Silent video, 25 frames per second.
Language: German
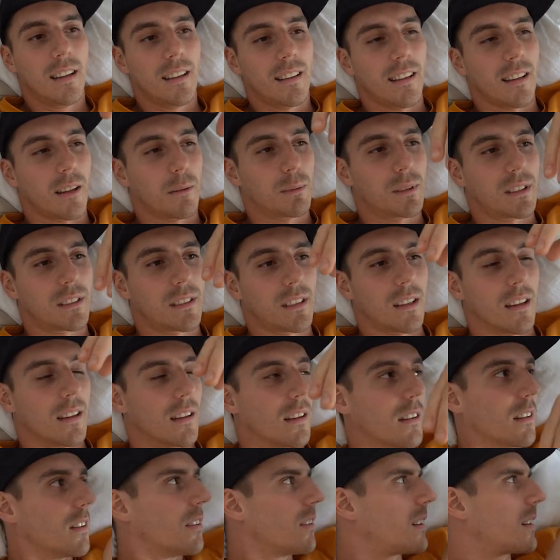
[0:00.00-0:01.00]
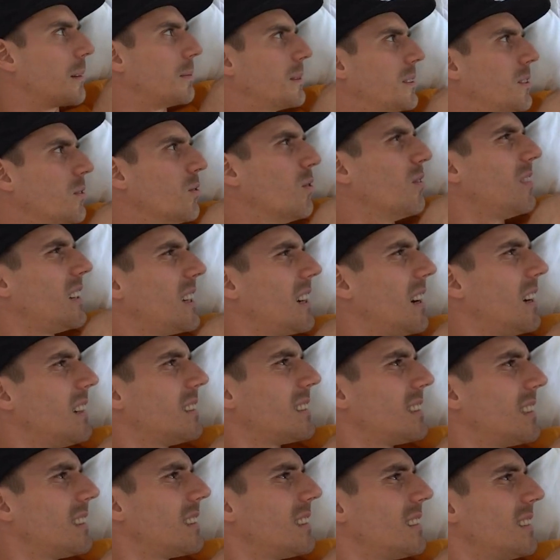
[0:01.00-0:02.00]
Hier gibt es äh, gibt's nur
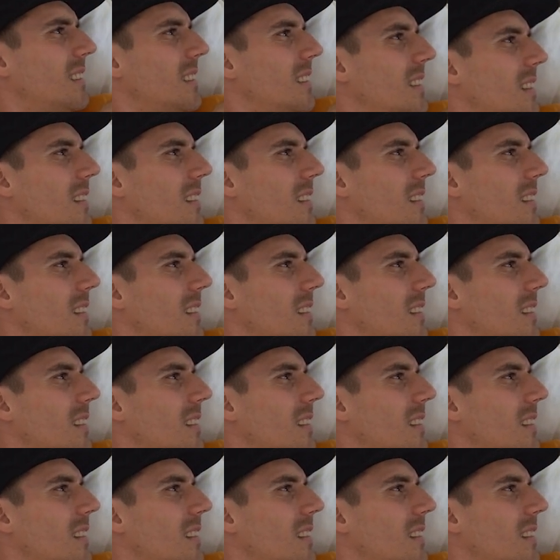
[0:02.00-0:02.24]
veganes Essen?